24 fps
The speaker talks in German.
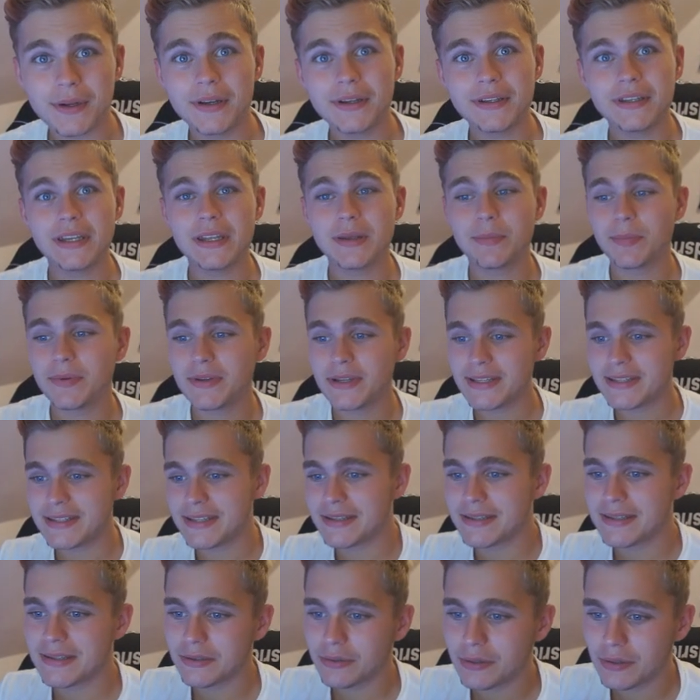Leute, ich bin jetzt
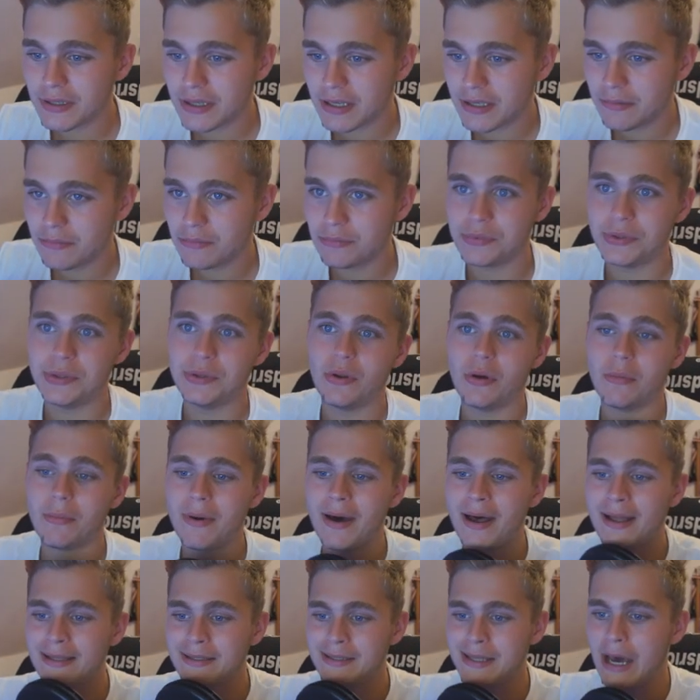hier zurück in
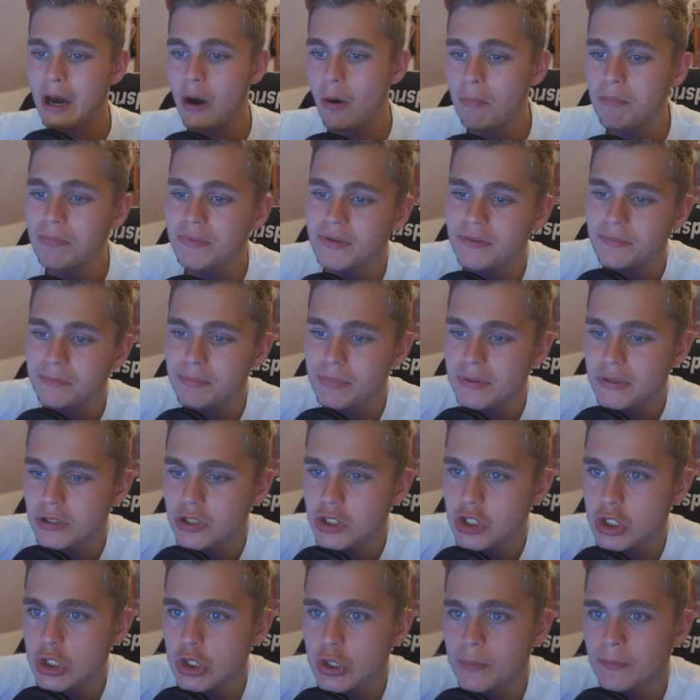normalen
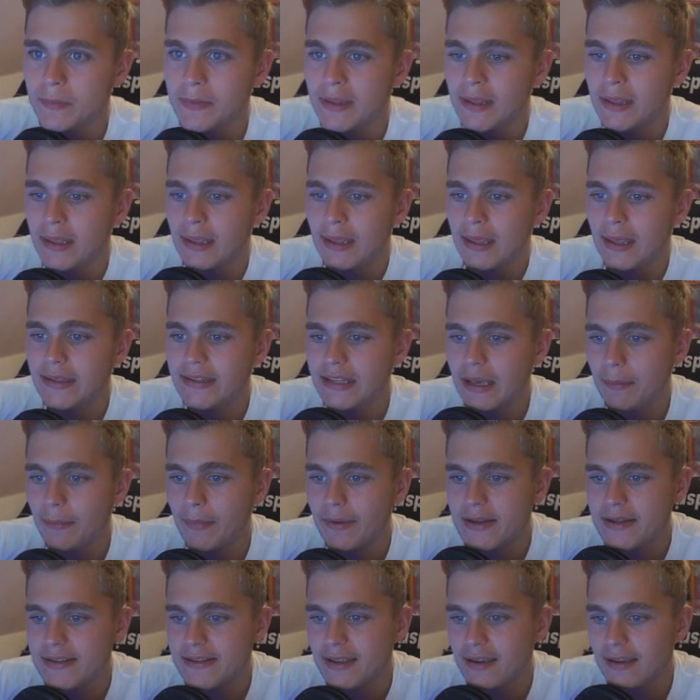Hauptbildschirm. Ich habe
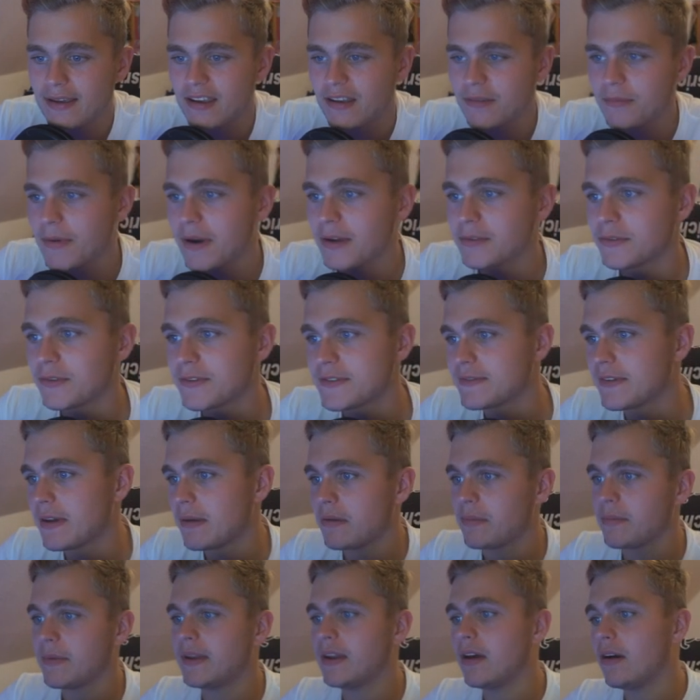meine Sachen gemacht und zwar habe
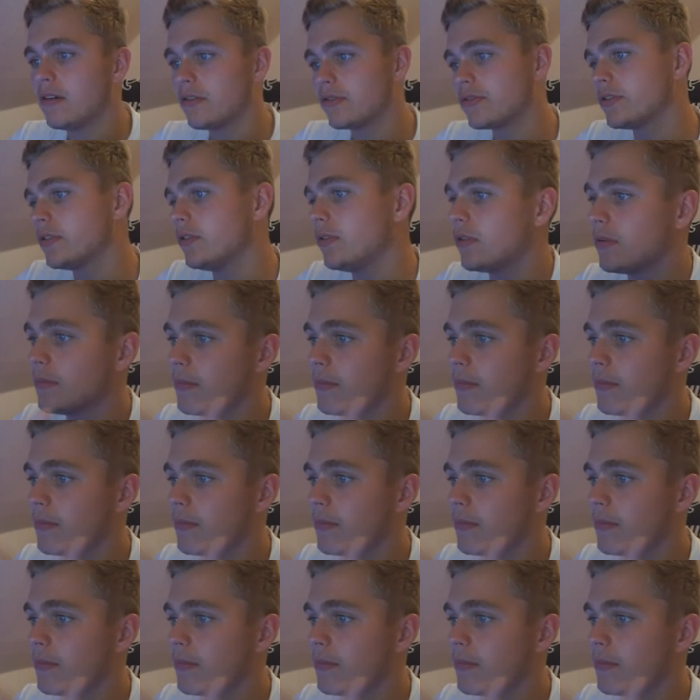ich meine Aufstellung